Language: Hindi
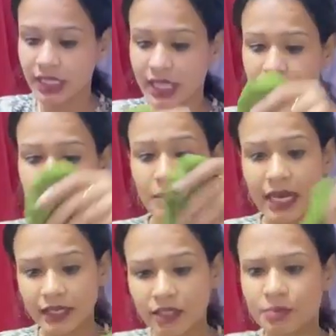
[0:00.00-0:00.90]
हैं इवन
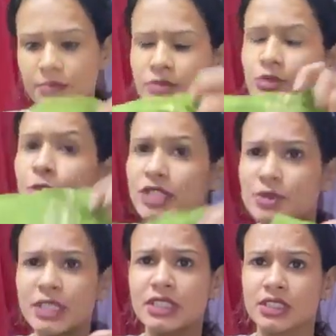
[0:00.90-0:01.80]
मैरिड वुमेंस
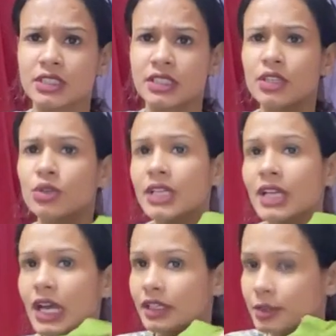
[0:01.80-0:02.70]
भी कर सकती हैं क्योंकि
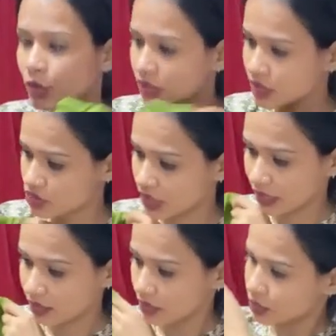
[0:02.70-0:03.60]
कलर बहुत अच्छा है
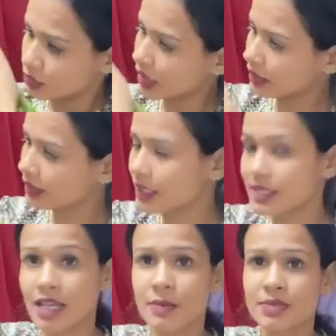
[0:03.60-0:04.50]
तो कलर के
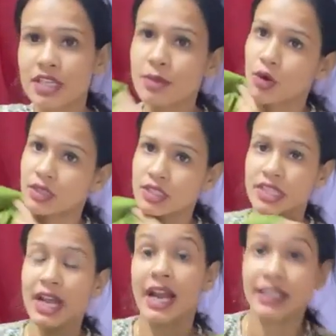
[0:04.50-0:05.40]
हिसाब से ये बहुत अच्छा
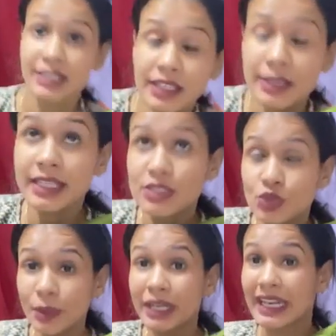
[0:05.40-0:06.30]
है एंड अगर
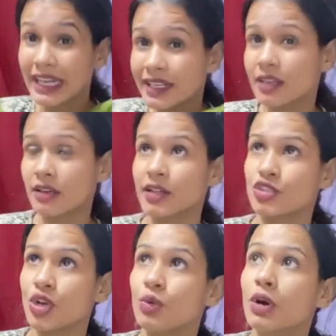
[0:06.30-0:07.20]
इसको मैं रेट करना
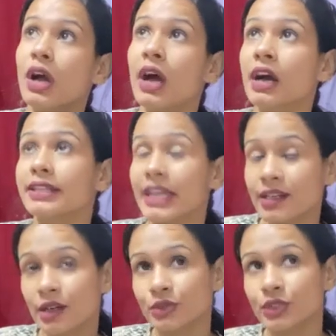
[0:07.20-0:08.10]
चाहूँ टेन
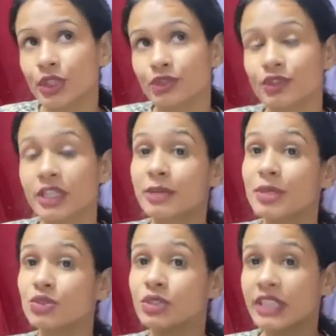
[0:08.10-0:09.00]
आउट ऑफ अगर मैं
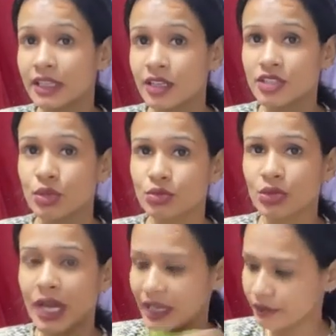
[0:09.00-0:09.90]
इसको देना चाहूँ
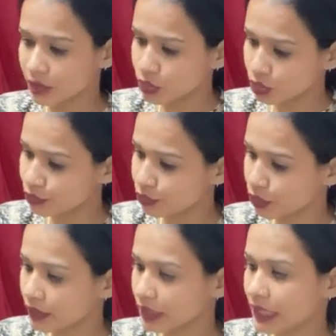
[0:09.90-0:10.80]
तो आई विल गो फॉर